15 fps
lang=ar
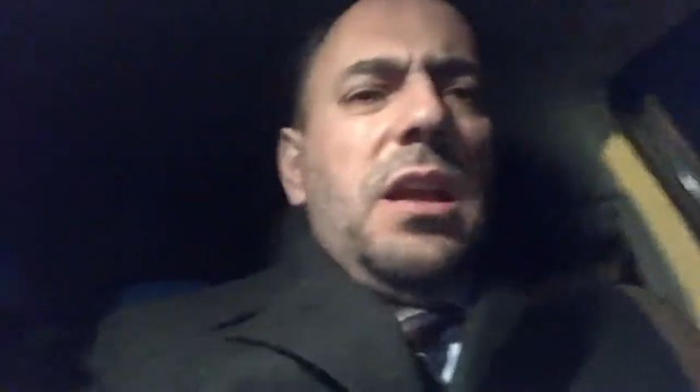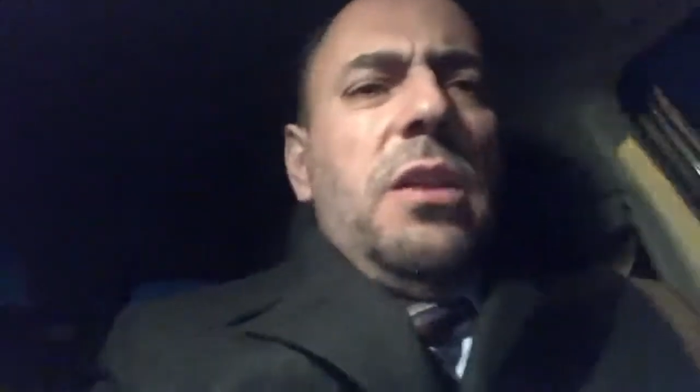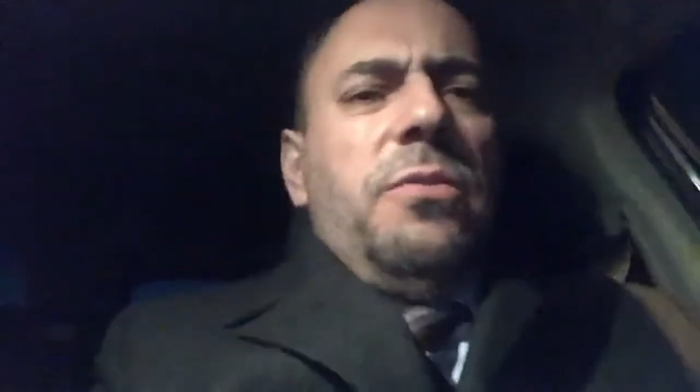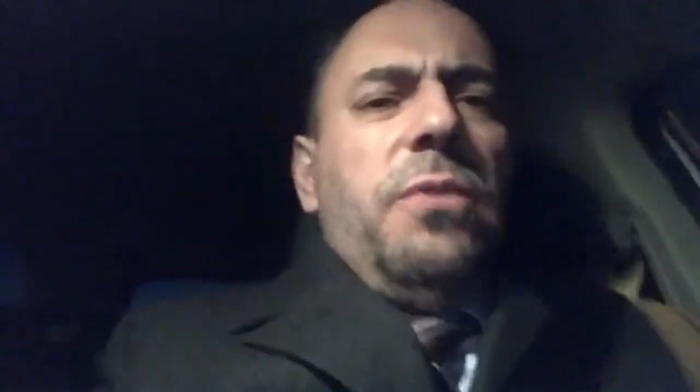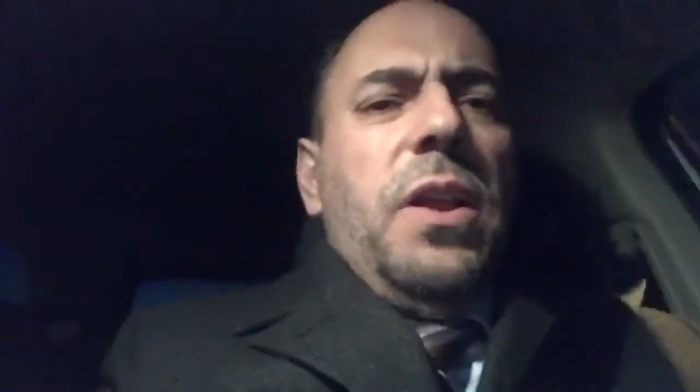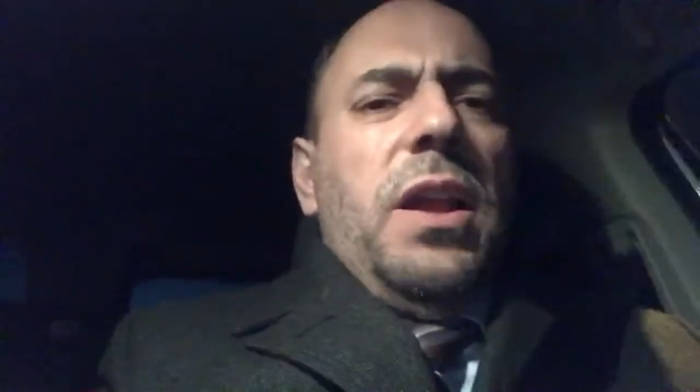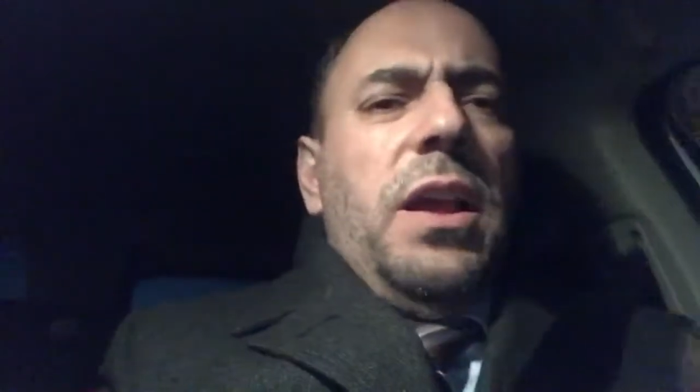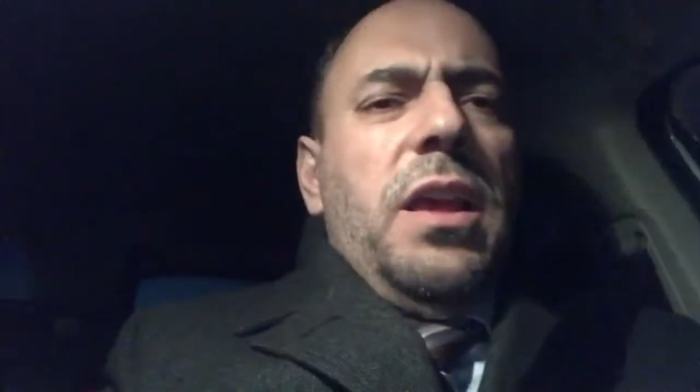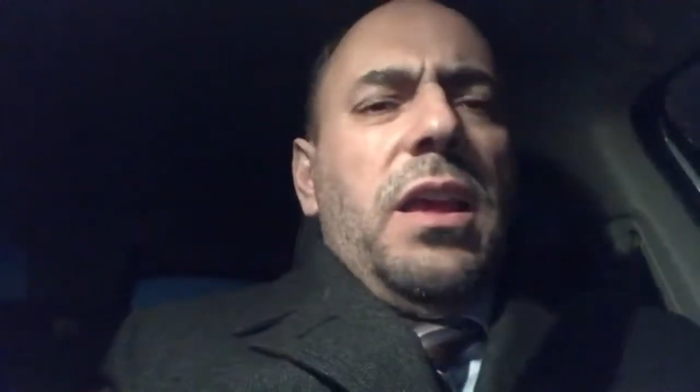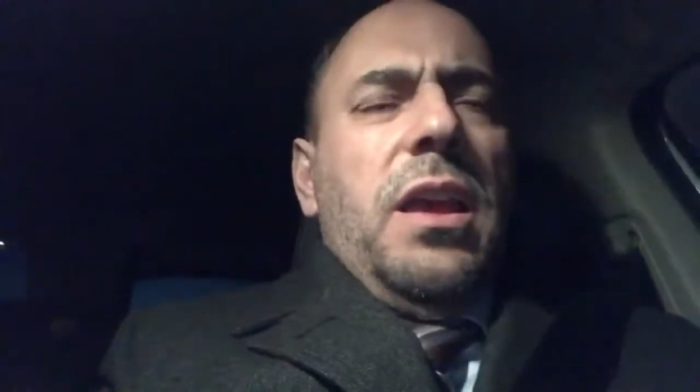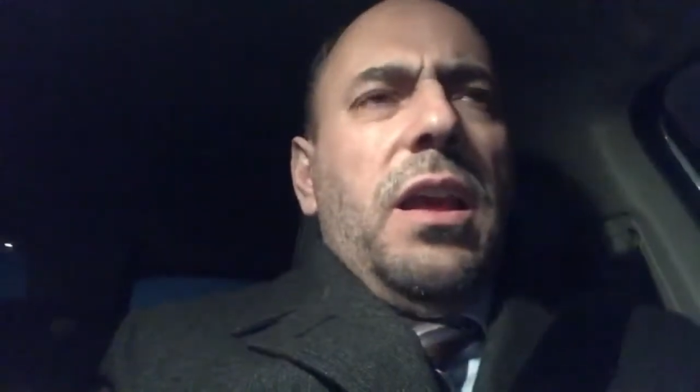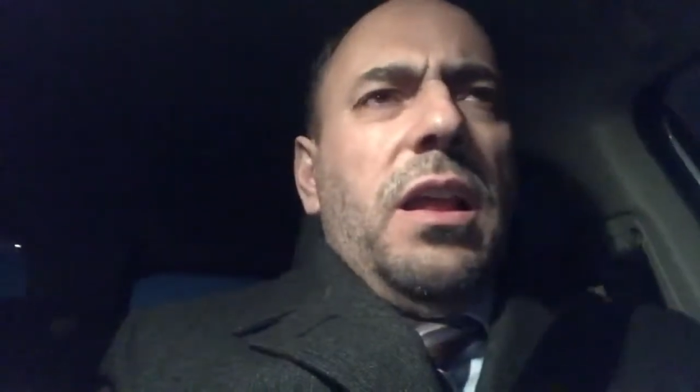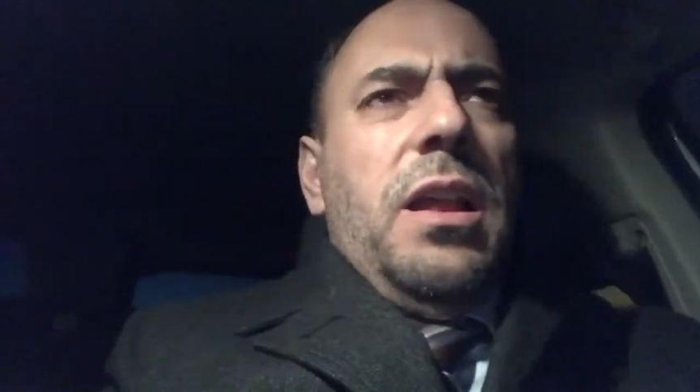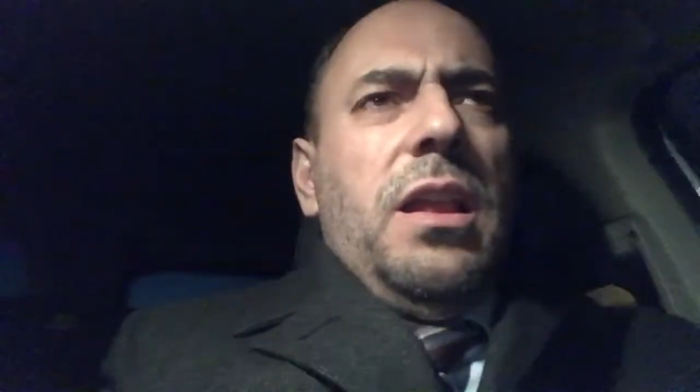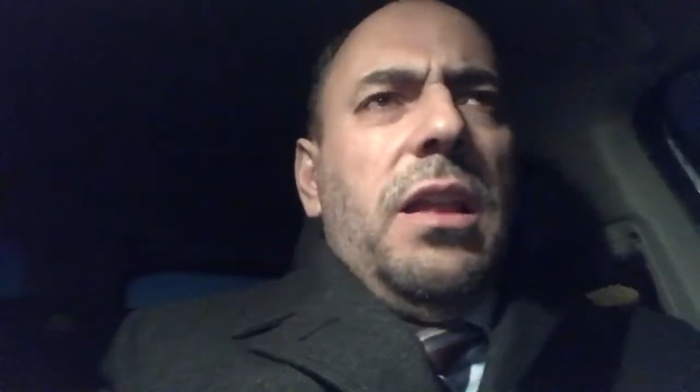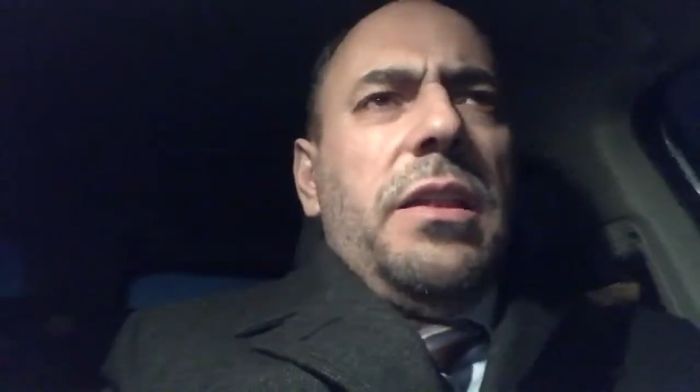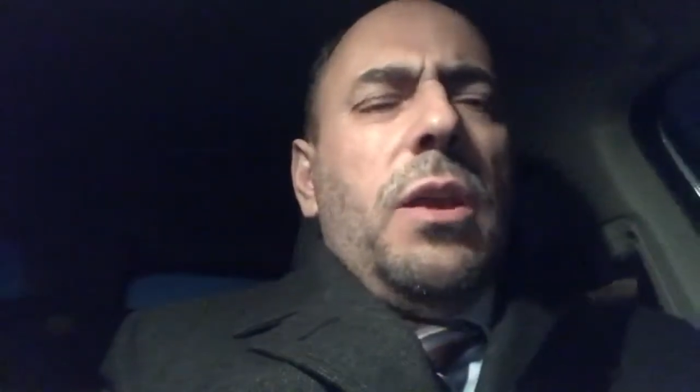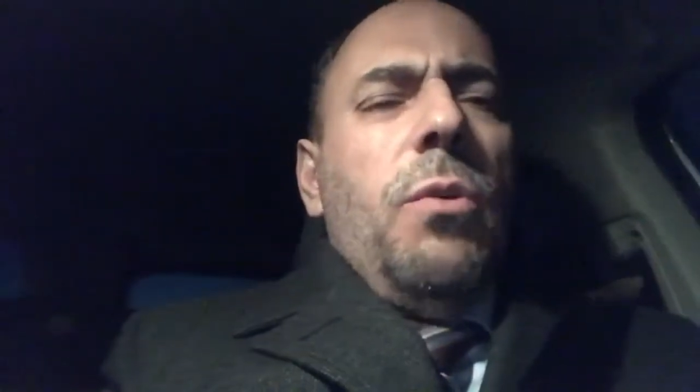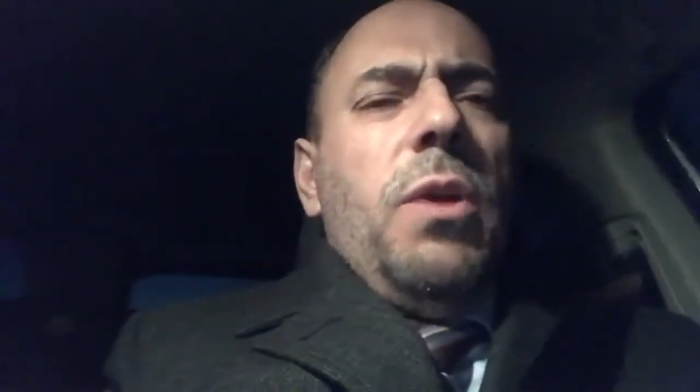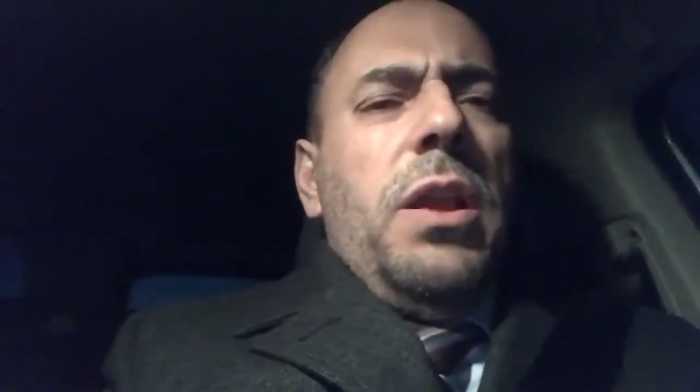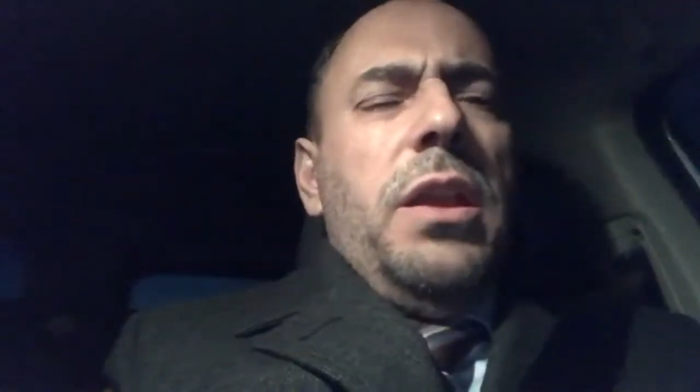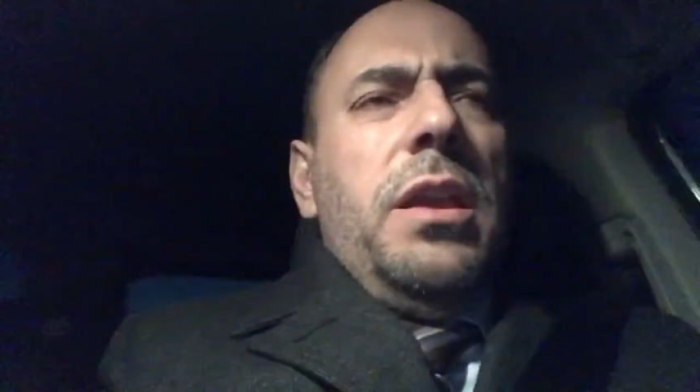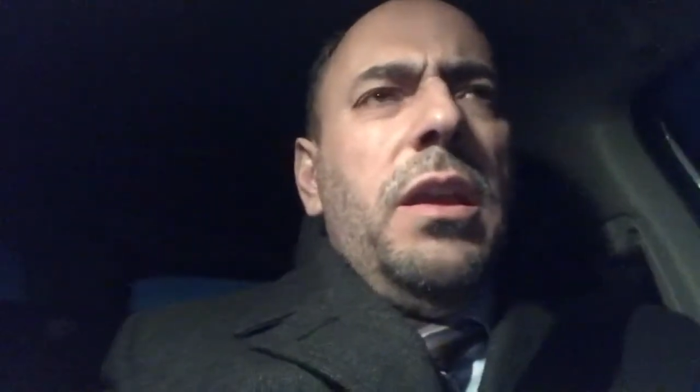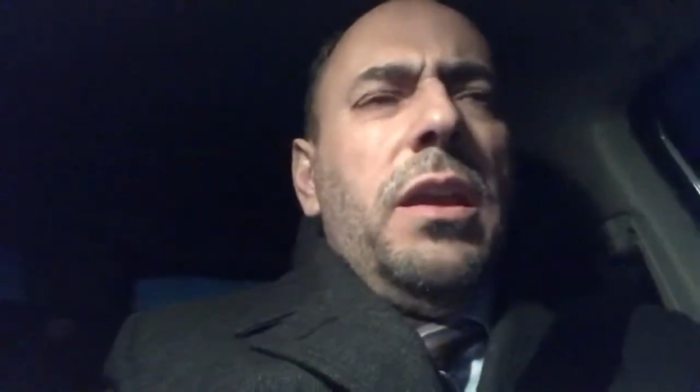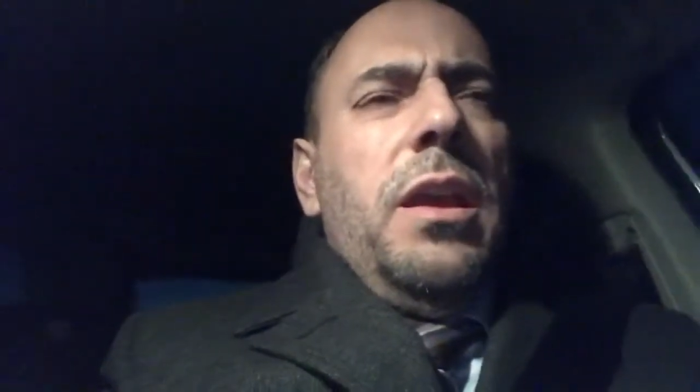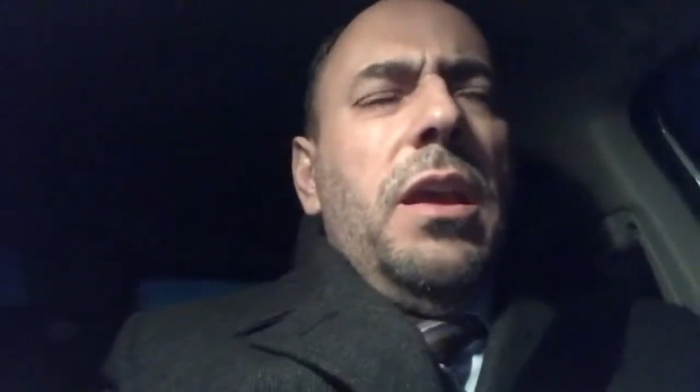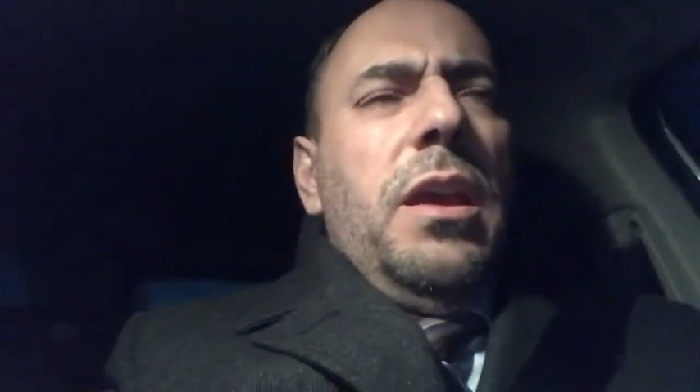الفلك الدولي